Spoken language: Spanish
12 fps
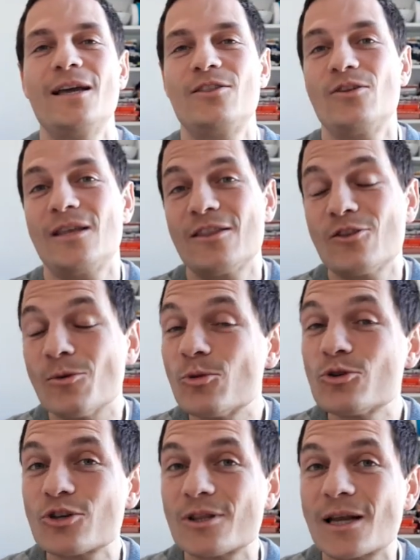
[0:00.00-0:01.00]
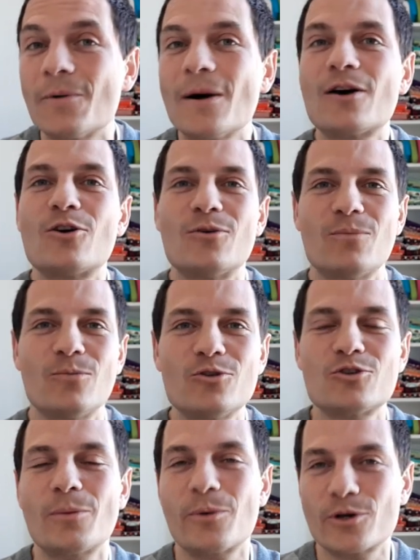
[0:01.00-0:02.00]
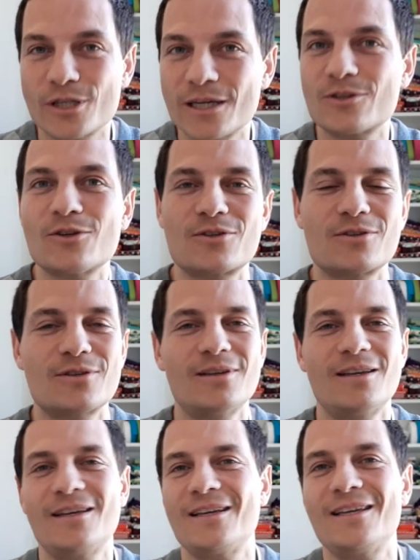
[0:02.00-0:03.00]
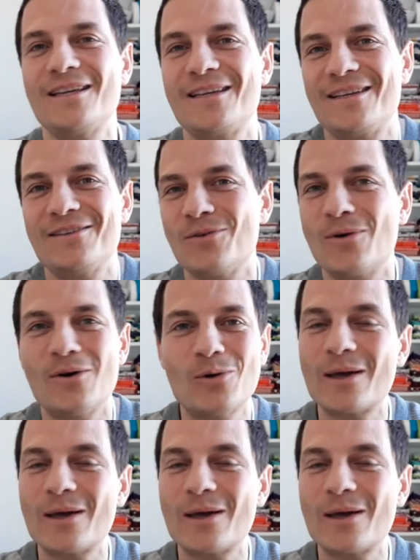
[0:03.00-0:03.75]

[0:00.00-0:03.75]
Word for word: estoy teniendo mucho trabajo, muchos proyectos eh, y no,